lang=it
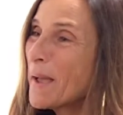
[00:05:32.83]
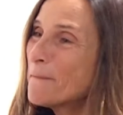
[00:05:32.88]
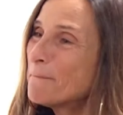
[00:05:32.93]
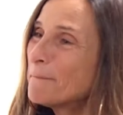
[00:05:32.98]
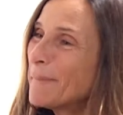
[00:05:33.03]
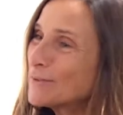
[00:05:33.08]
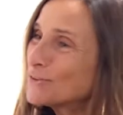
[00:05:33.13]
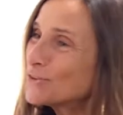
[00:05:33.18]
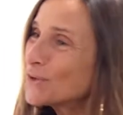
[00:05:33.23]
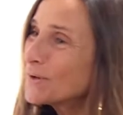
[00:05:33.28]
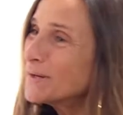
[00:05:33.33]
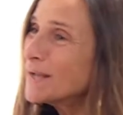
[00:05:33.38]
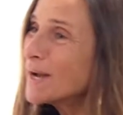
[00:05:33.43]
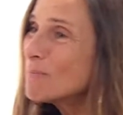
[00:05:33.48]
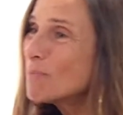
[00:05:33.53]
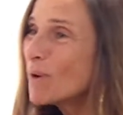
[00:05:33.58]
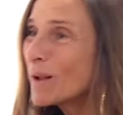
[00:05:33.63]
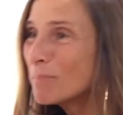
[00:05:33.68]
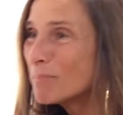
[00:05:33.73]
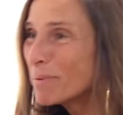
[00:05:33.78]
Ma
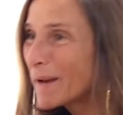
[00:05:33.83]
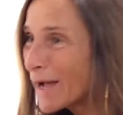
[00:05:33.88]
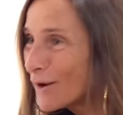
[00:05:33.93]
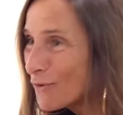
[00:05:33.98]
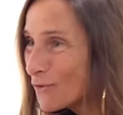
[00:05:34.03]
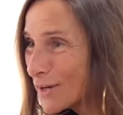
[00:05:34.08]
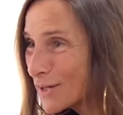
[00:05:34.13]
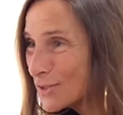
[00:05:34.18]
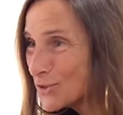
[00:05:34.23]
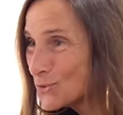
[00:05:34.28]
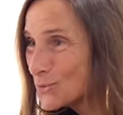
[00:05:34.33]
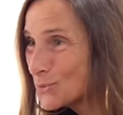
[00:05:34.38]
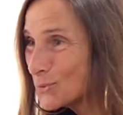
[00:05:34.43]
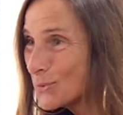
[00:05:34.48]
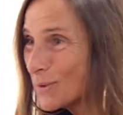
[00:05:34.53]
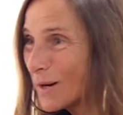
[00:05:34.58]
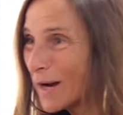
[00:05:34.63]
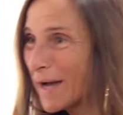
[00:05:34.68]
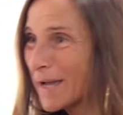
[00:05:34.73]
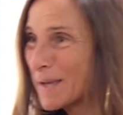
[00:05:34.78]
torniamo al brano che
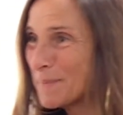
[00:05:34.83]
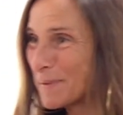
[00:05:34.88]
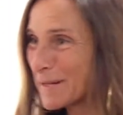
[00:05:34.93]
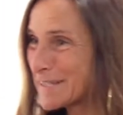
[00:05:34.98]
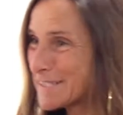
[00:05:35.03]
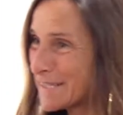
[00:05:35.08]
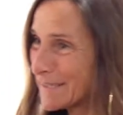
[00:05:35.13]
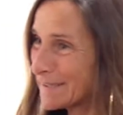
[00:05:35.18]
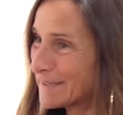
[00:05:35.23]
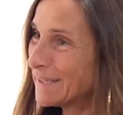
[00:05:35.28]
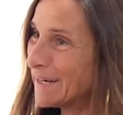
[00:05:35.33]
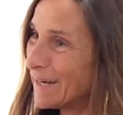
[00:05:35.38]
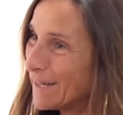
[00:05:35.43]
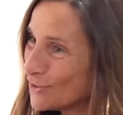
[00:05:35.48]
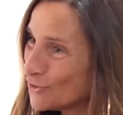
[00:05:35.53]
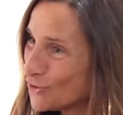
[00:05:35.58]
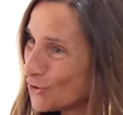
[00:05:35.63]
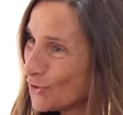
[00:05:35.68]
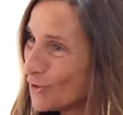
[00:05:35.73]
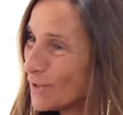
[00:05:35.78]
tu hai
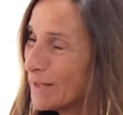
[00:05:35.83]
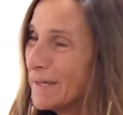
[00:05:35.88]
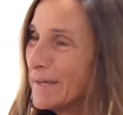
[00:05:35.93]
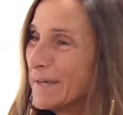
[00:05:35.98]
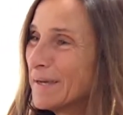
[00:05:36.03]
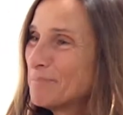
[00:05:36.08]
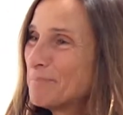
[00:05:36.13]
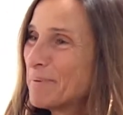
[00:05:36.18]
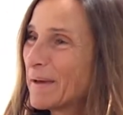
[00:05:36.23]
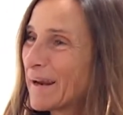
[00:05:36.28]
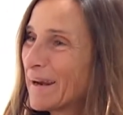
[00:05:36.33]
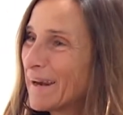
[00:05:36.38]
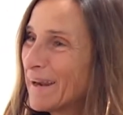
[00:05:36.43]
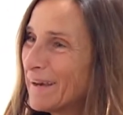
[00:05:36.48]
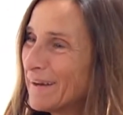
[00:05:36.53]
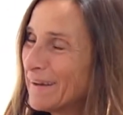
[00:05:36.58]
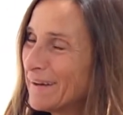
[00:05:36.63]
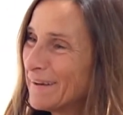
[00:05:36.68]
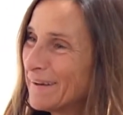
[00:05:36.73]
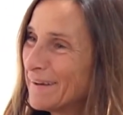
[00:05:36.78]
presentato per,
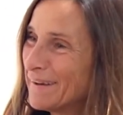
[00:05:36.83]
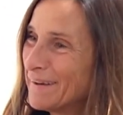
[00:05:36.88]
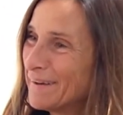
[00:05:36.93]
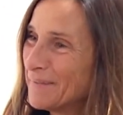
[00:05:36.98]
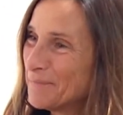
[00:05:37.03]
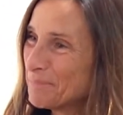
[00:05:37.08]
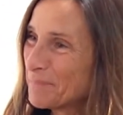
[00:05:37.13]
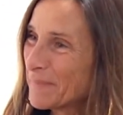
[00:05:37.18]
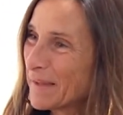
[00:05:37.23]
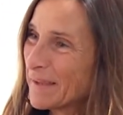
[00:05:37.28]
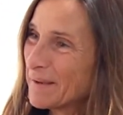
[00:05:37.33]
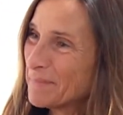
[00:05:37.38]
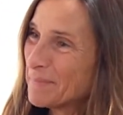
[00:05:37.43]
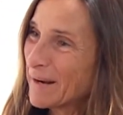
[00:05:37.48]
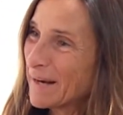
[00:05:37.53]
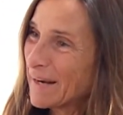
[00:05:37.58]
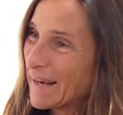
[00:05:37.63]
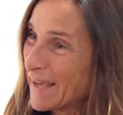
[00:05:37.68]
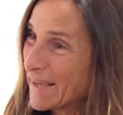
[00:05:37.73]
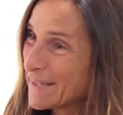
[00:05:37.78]
la, eh,
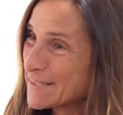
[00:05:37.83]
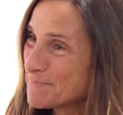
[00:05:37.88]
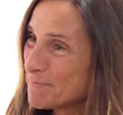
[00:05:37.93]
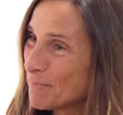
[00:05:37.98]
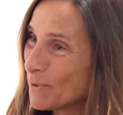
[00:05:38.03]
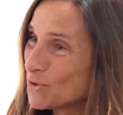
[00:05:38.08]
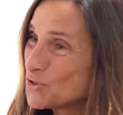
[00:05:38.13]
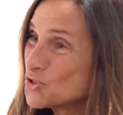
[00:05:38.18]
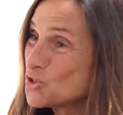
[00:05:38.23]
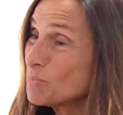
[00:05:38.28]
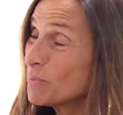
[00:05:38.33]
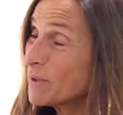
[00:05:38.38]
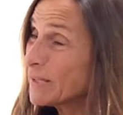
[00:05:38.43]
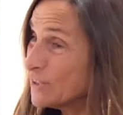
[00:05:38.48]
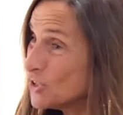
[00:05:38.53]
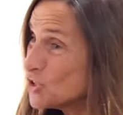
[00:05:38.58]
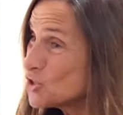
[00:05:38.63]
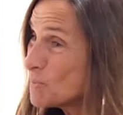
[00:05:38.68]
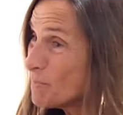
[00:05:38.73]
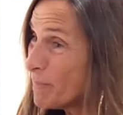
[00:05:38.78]
per l'Expo. Ci puoi
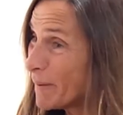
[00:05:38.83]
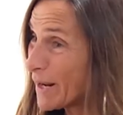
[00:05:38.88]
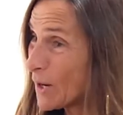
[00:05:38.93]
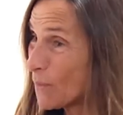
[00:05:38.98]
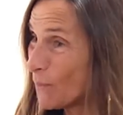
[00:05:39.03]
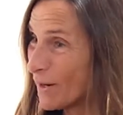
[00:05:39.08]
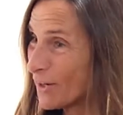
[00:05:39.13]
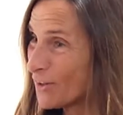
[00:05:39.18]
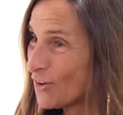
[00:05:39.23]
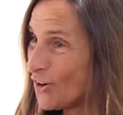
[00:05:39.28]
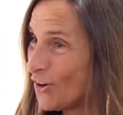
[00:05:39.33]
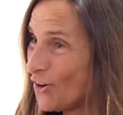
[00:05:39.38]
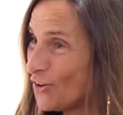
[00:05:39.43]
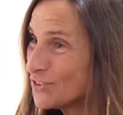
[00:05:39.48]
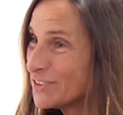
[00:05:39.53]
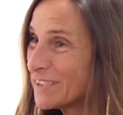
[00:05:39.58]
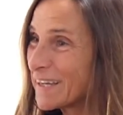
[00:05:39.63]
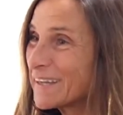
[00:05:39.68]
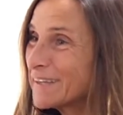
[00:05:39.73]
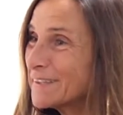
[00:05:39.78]
anticipare
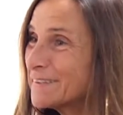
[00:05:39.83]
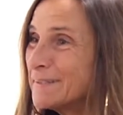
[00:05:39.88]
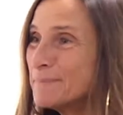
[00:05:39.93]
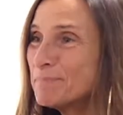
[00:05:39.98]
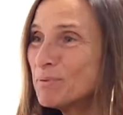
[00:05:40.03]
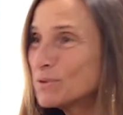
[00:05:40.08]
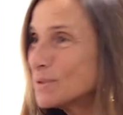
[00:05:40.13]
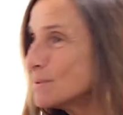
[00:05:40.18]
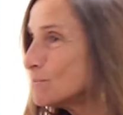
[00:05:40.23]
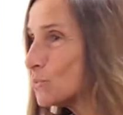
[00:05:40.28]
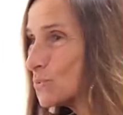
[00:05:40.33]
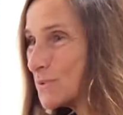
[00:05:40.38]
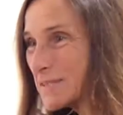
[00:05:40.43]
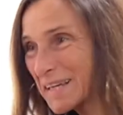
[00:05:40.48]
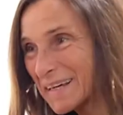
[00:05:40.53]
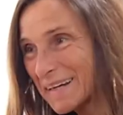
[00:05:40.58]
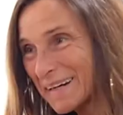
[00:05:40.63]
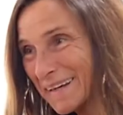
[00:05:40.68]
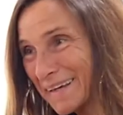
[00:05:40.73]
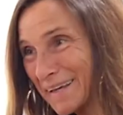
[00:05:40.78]
qualcosa? Che tipo di
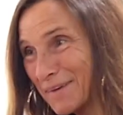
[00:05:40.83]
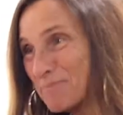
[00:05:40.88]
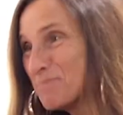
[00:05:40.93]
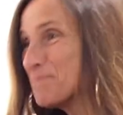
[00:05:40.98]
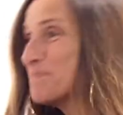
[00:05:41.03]
musica è?